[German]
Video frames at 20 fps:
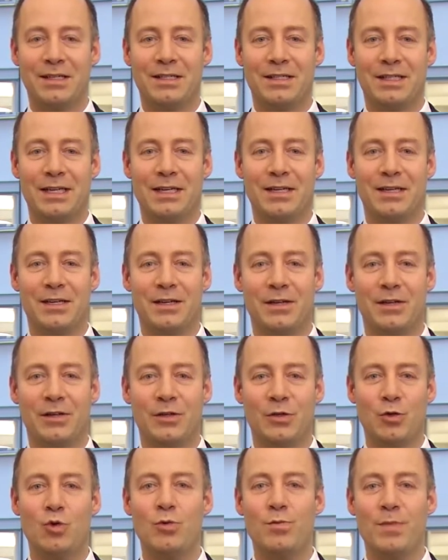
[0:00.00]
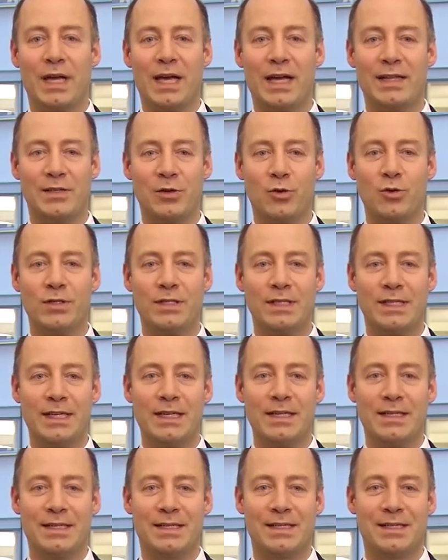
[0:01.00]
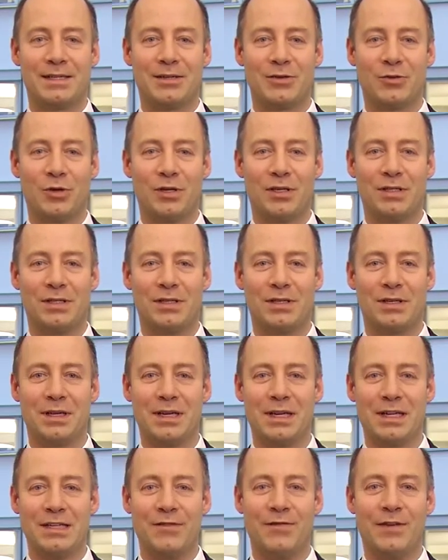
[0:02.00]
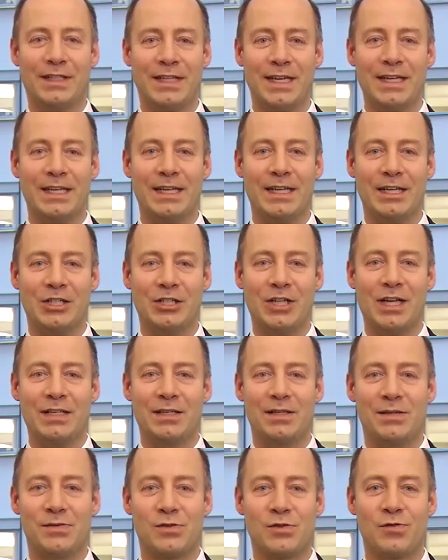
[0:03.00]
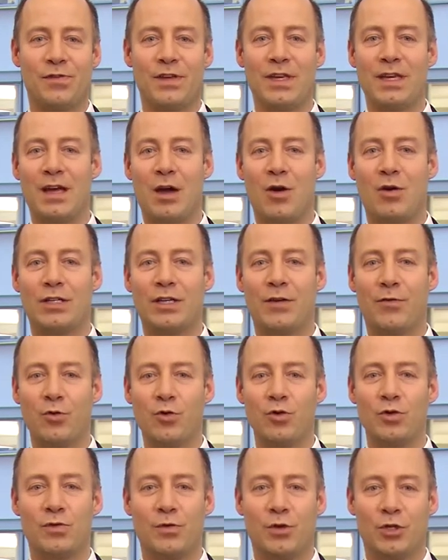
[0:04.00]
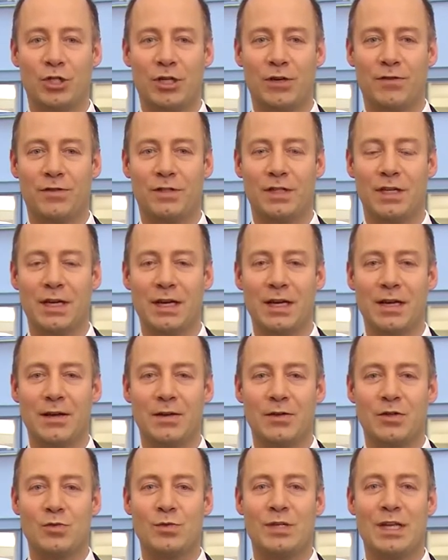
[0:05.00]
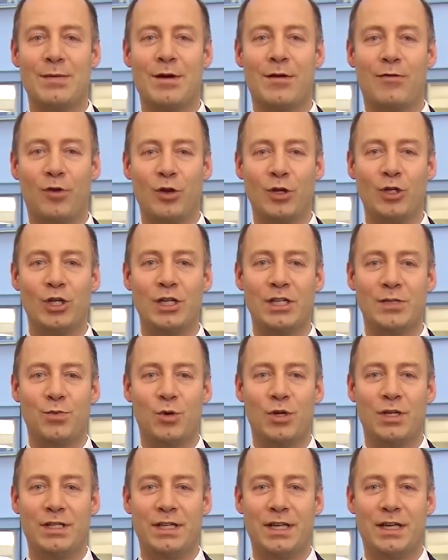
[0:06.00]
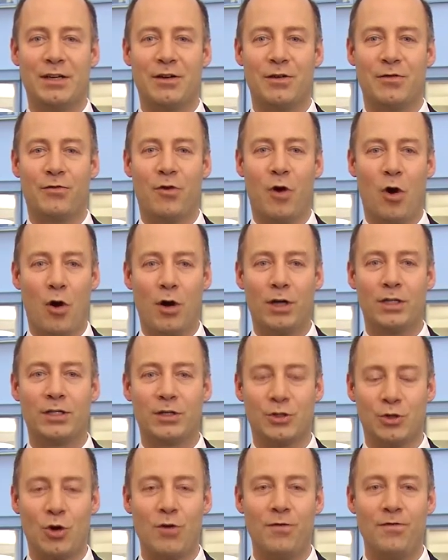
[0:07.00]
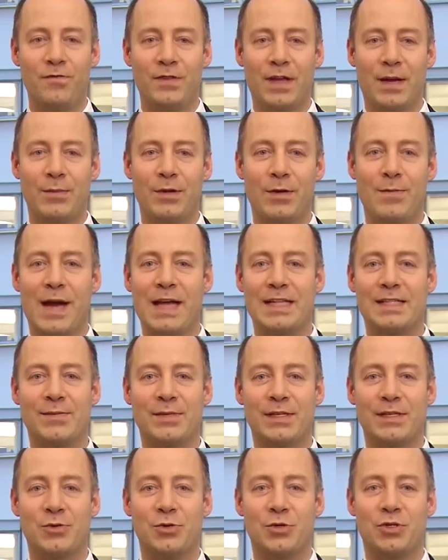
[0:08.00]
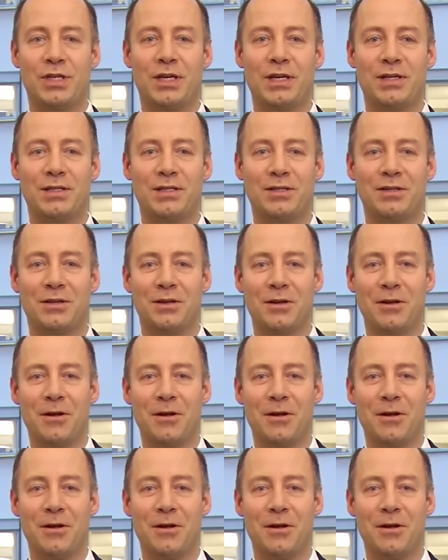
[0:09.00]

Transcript: den Jugendmigrationsdienst und die Vertreter der Stadt sowie auch der Wohnungswirtschaft zum Thema Flüchtlingspolitik vor Ort getroffen. Wir haben gemeinsam diskutiert